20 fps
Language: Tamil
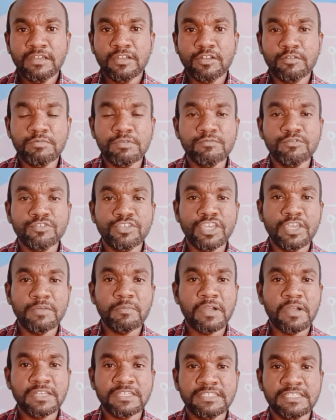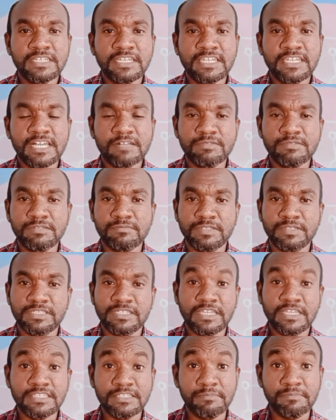ரொம்ப முக்கியமானது என்ன அப்படின்னு
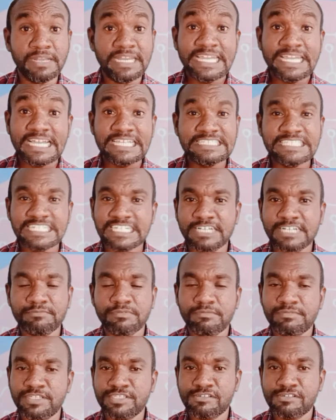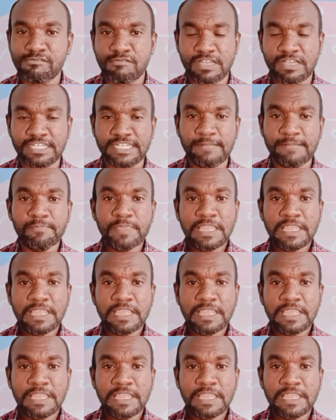பார்த்திங்கன்னா இந்த மெடிக்கல் செக்கப் அப்படின்னு சொல்லுவாங்க